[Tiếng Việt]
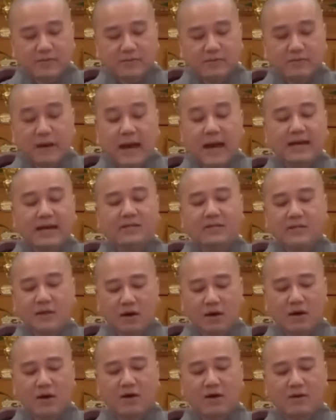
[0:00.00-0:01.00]
ban
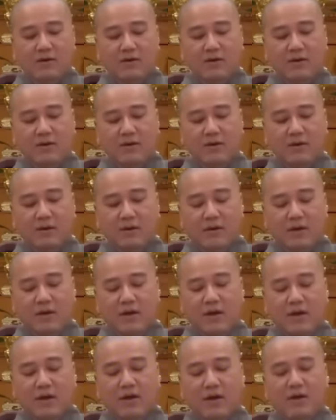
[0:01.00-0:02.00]
cho
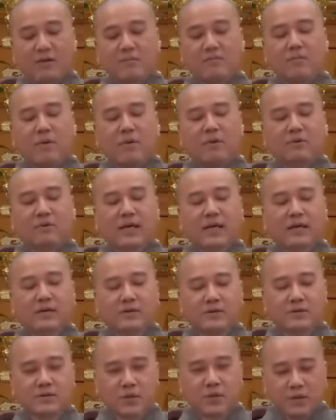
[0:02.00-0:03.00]
một cách
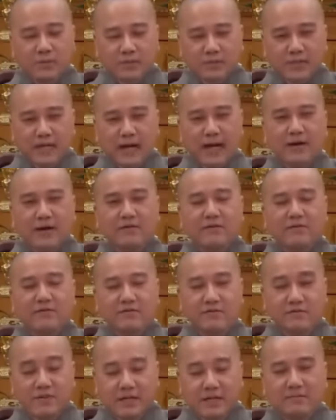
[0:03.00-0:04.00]
rốt ráo
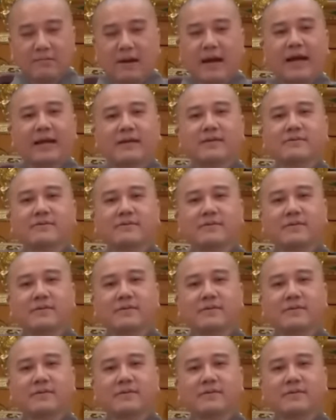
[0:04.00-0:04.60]
viên mãn